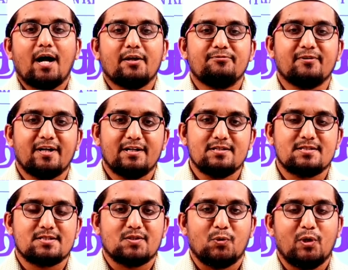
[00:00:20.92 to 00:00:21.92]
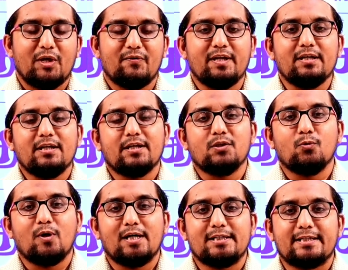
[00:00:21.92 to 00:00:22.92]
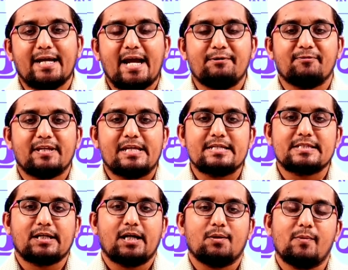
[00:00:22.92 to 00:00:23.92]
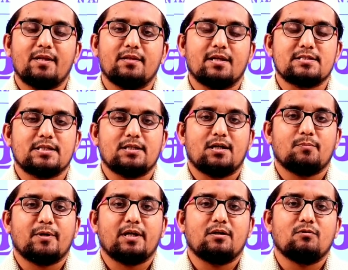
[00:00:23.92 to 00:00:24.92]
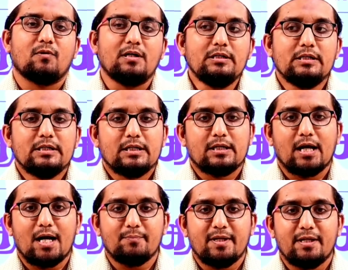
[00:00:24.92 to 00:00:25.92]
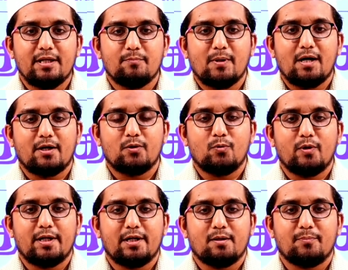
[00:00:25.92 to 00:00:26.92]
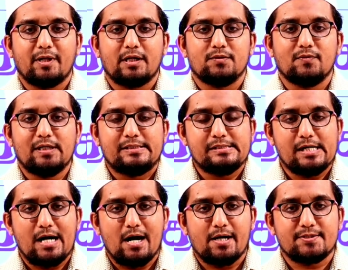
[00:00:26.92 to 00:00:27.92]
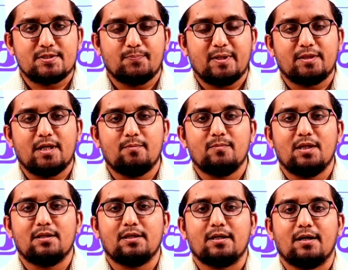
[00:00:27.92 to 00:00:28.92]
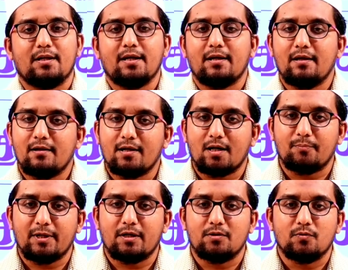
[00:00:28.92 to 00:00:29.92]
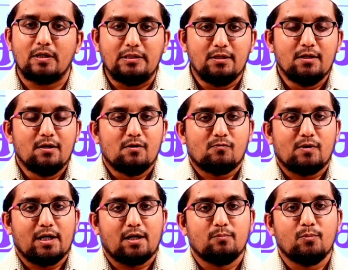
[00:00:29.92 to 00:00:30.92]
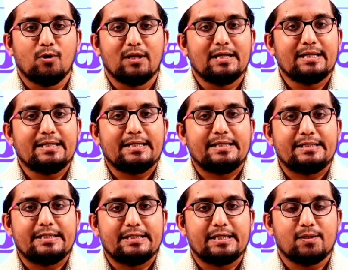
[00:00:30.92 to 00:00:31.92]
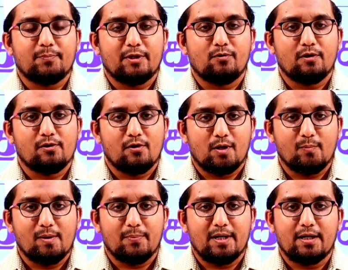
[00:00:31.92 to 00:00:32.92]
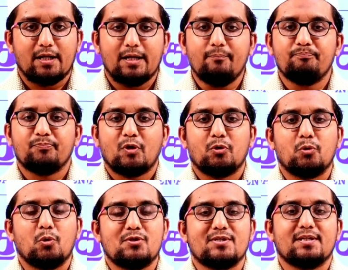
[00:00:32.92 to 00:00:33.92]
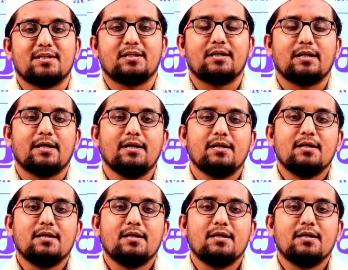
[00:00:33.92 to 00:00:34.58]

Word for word: ஹாய் ஃப்ரெண்ட்ஸ் குட் ஈவினிங் இது உங்கள் டேப் ஐஏஎஸ் அகாடமியின் தினசரி நடப்பு நிகழ்வுகள் நாம் இன்றைக்கி பார்க்கக்கூடிய நடப்பு நிகழ்வுகள் ஆகஸ்ட் பத்தாம் தேதிக்கான நடப்பு நிகழ்வுகள் வழக்கம் போல் இன்றைய நடப்பு நிகழ்வு கவனமாக பாருங்கள் நோட்ஸ் எடுத்துக்கிடுங்க